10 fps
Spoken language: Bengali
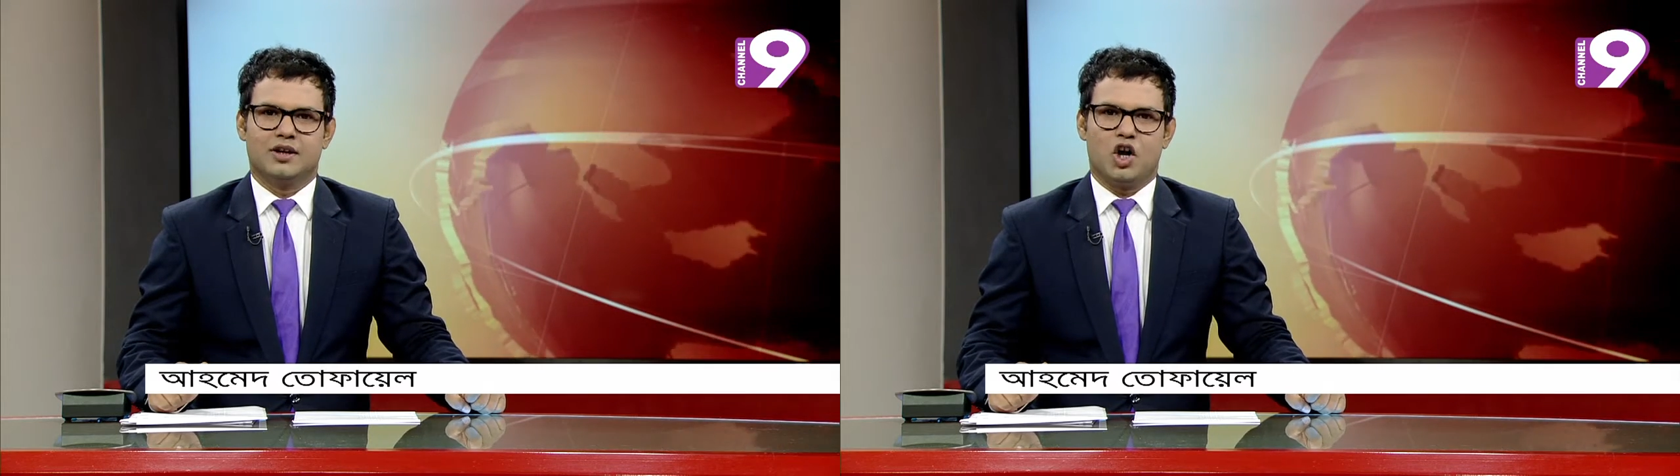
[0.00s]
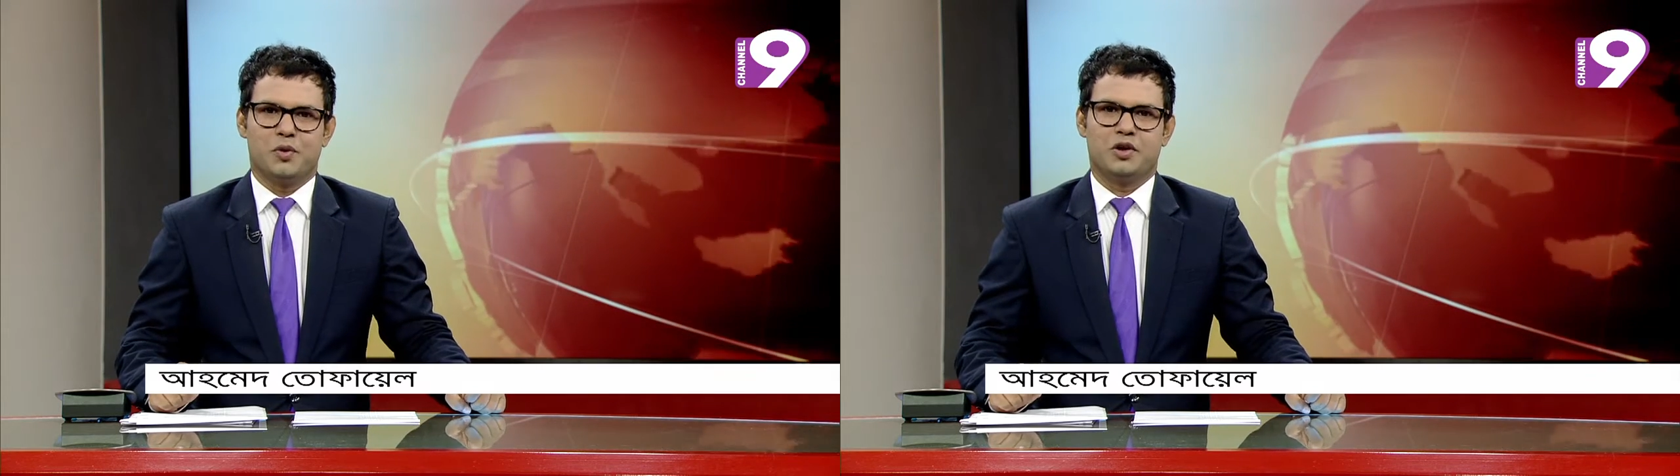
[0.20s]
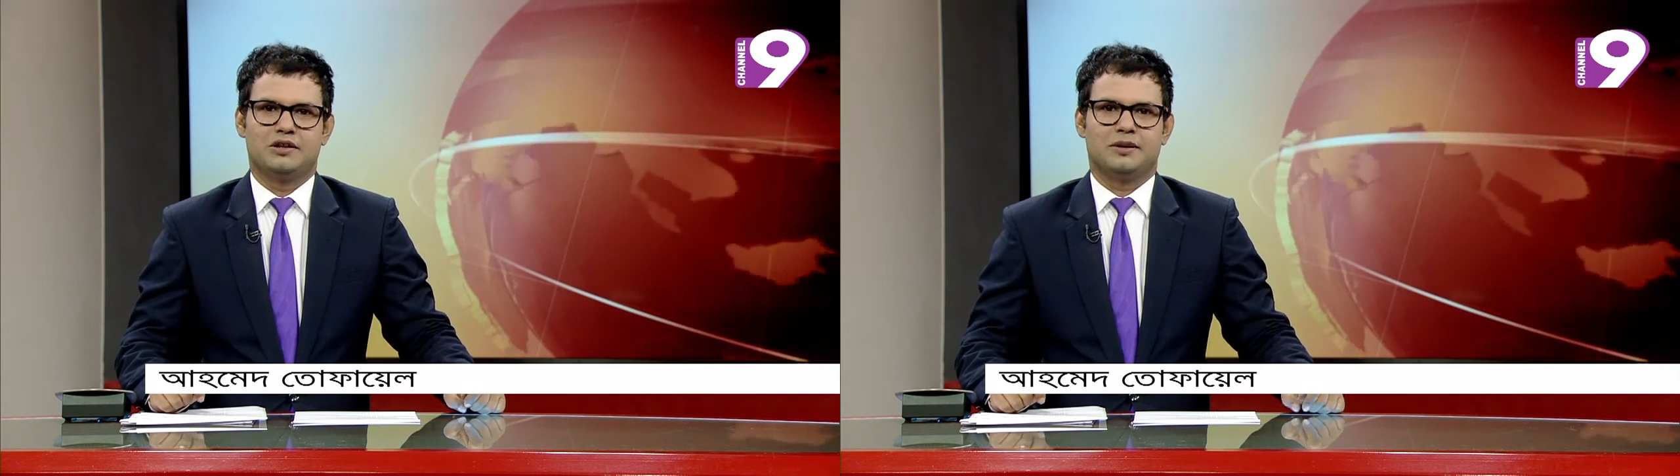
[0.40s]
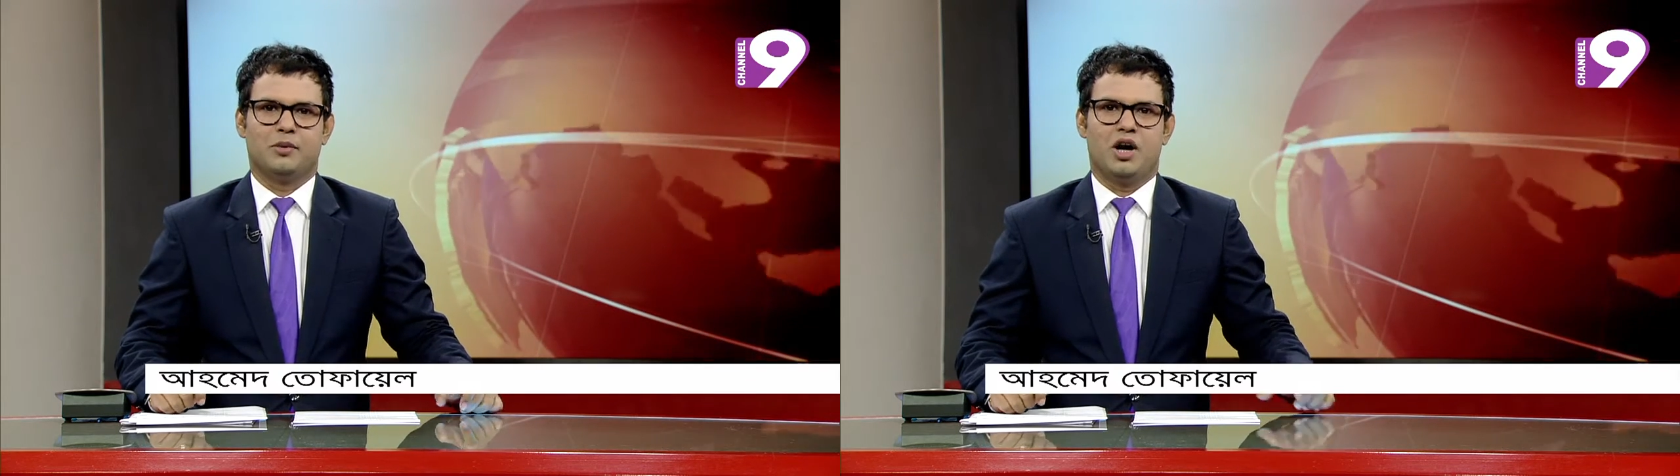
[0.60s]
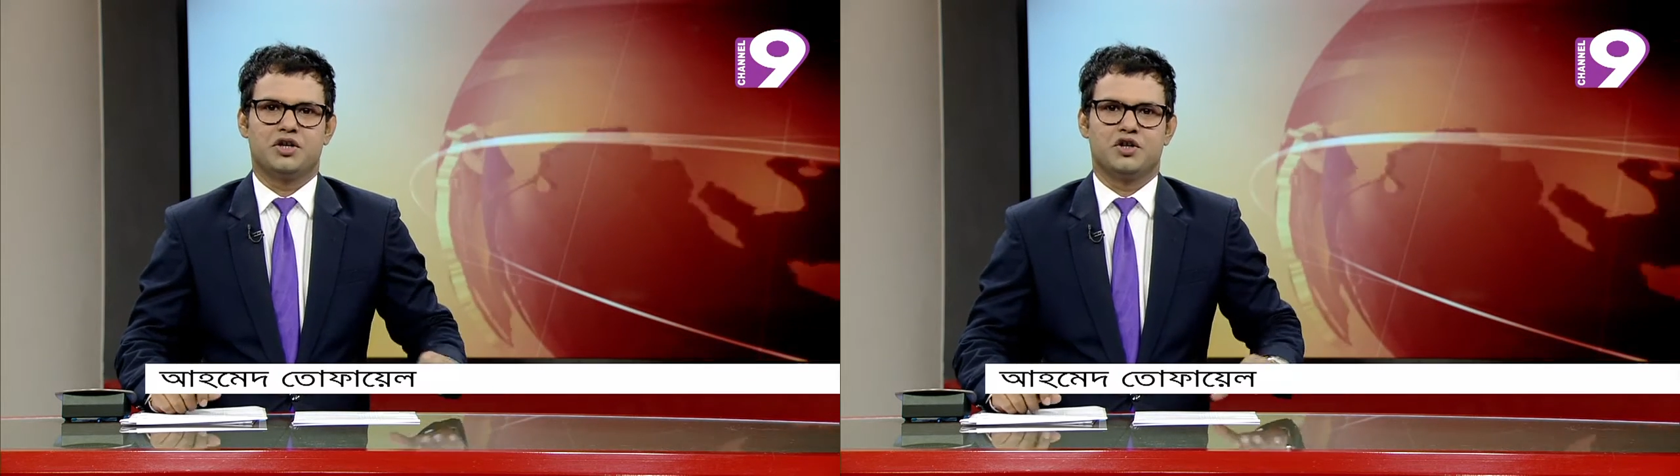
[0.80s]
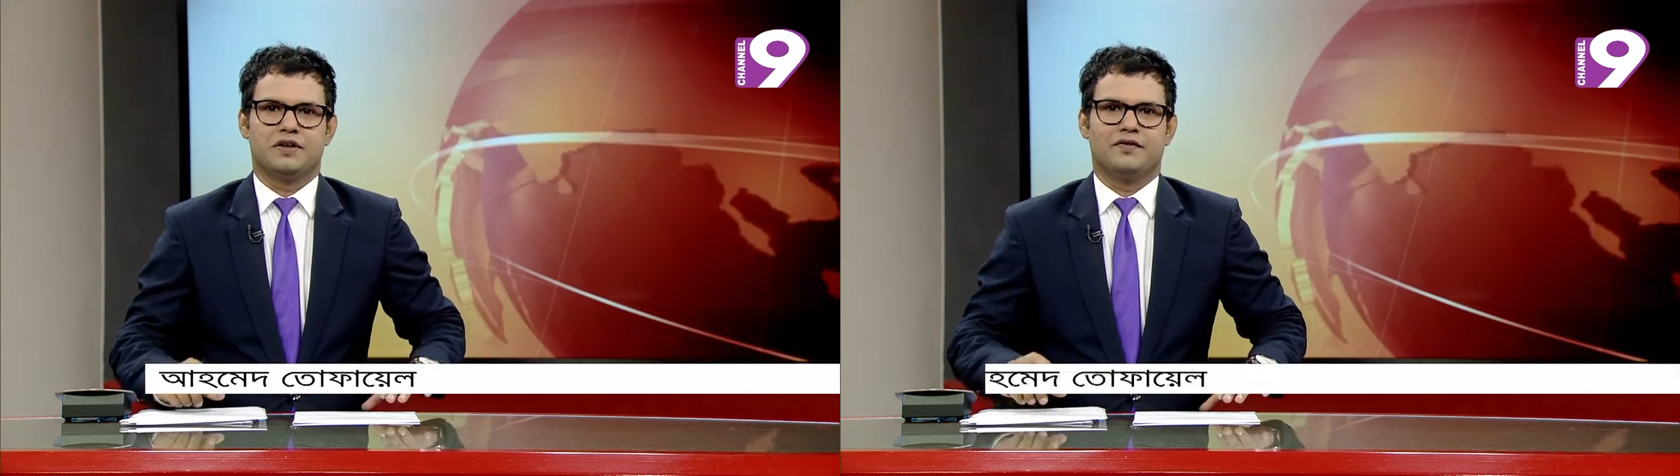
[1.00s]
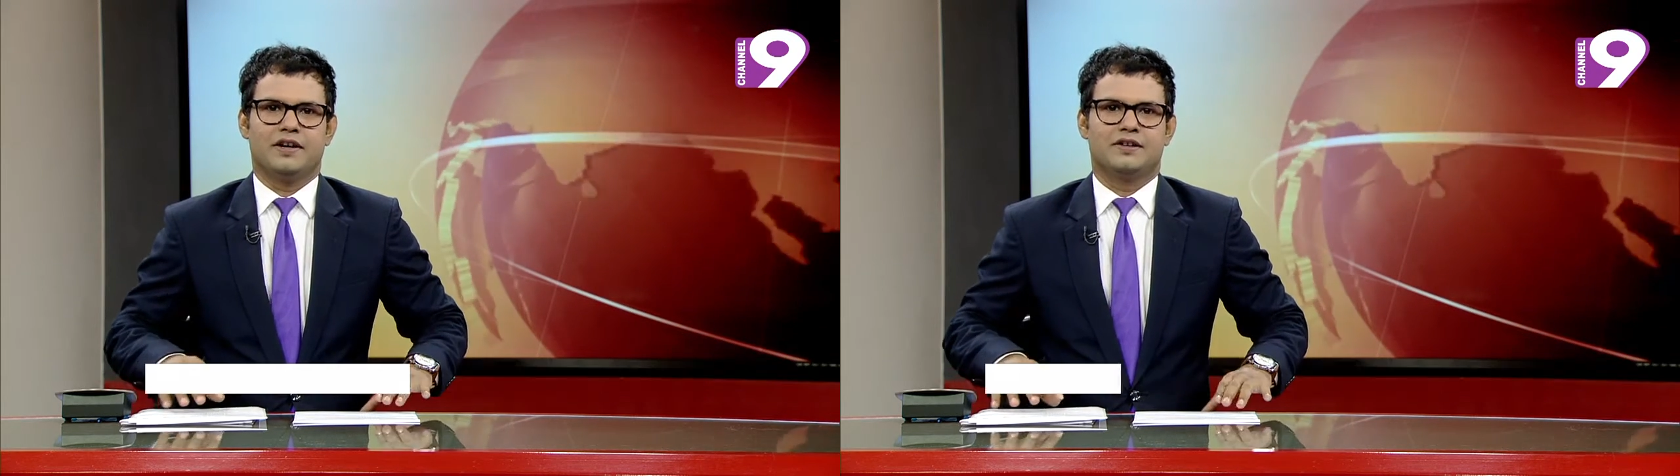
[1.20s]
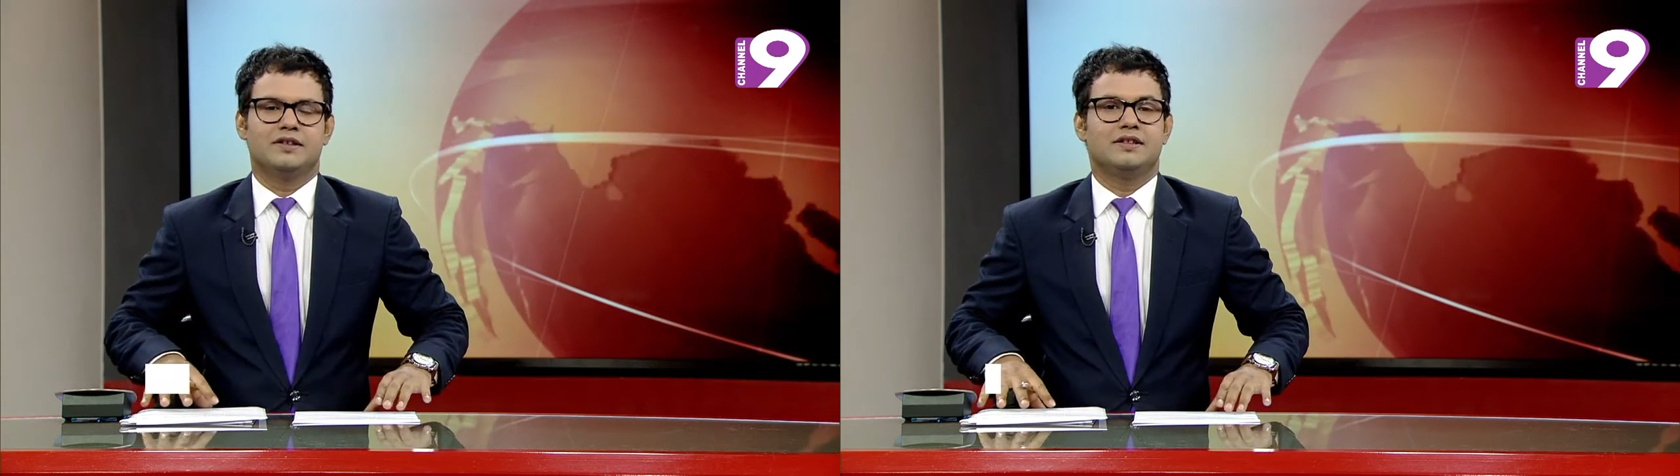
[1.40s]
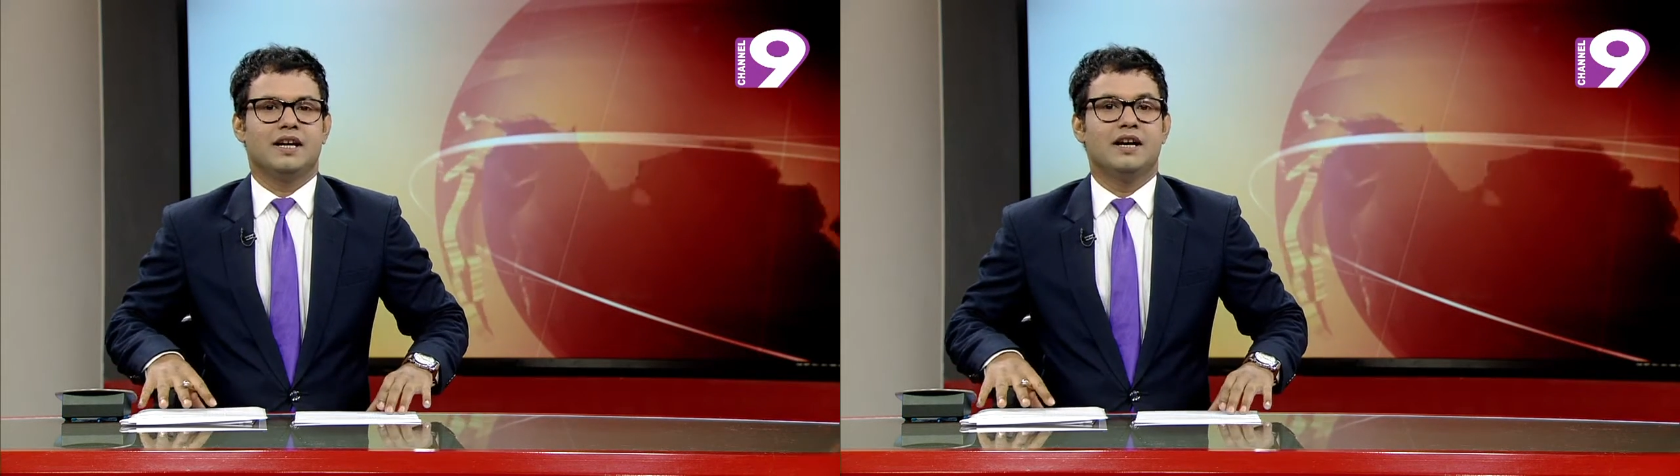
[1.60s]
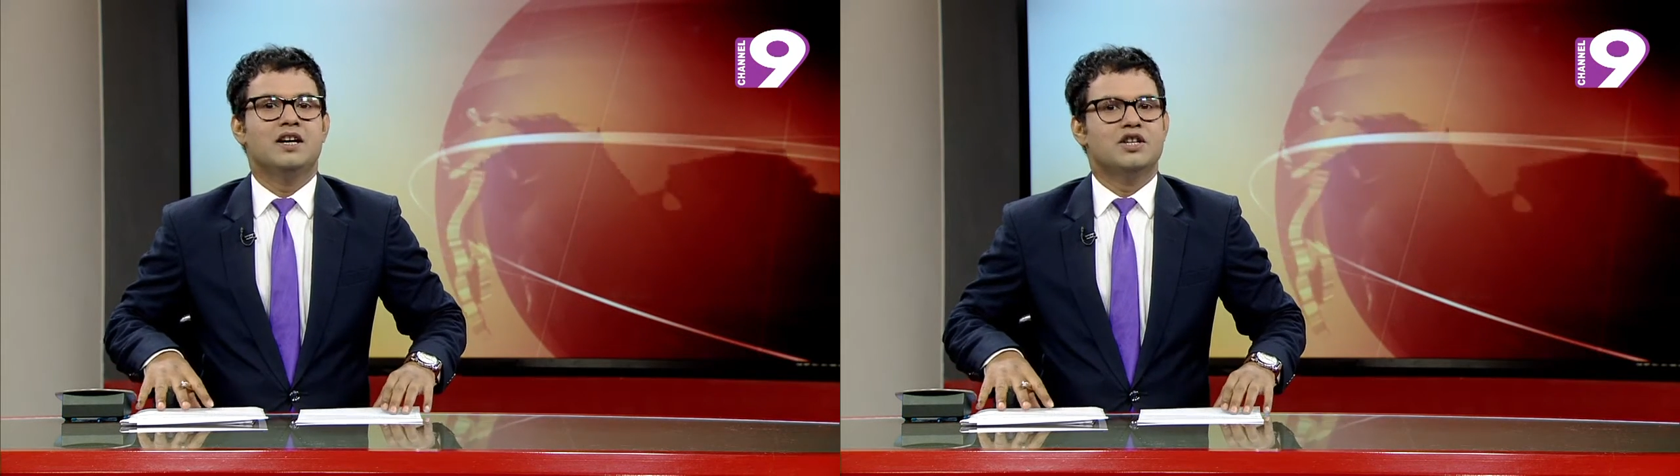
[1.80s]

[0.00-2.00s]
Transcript: কমনওয়েলথ মহাসচিব প্যাট্রিসিয়া